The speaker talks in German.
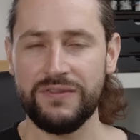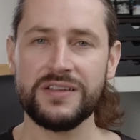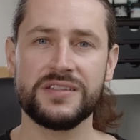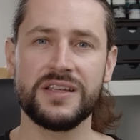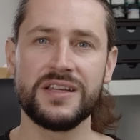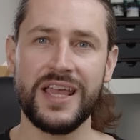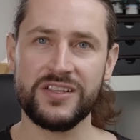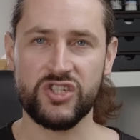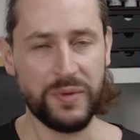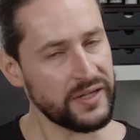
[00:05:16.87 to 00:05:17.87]
Was äh,
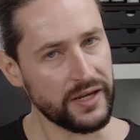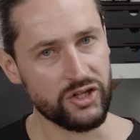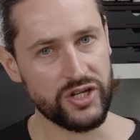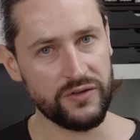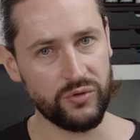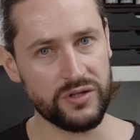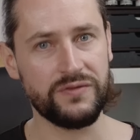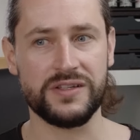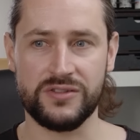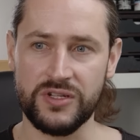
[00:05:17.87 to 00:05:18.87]
erst später eingestellt
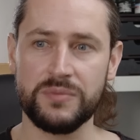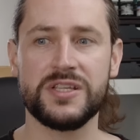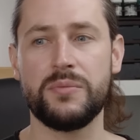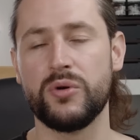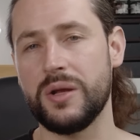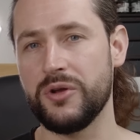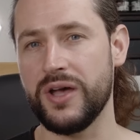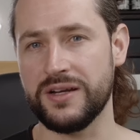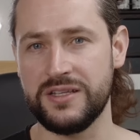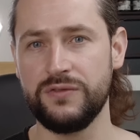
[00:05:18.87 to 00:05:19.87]
wurde, was zu dem Zeitpunkt aber
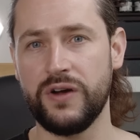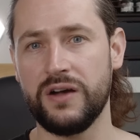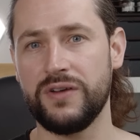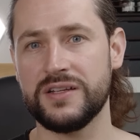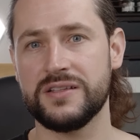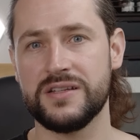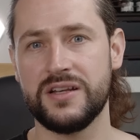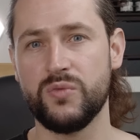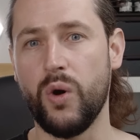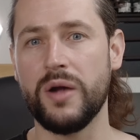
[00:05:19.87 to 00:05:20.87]
noch aktiv war, war
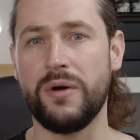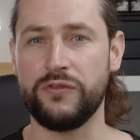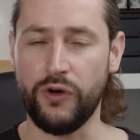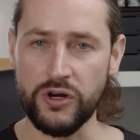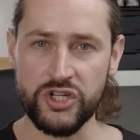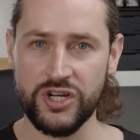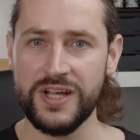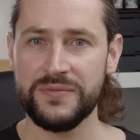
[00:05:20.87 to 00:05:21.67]
tatsächlich Warhammer Forge.